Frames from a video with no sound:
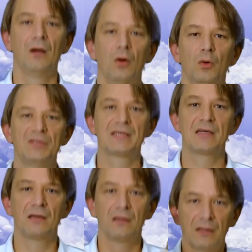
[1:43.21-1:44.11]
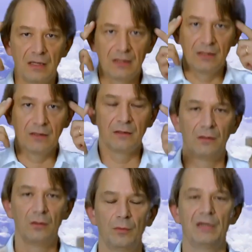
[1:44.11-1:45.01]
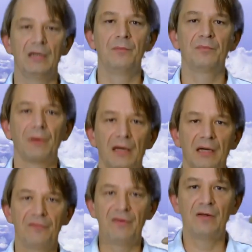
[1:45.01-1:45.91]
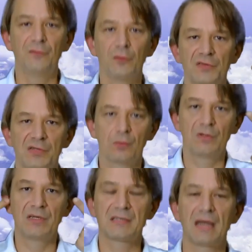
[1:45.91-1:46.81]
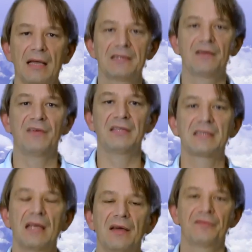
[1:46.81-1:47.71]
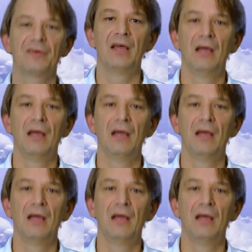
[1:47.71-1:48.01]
Unser Gehirn übernimmt bei einer Fehlfunktion des Gleichgewichtsnerven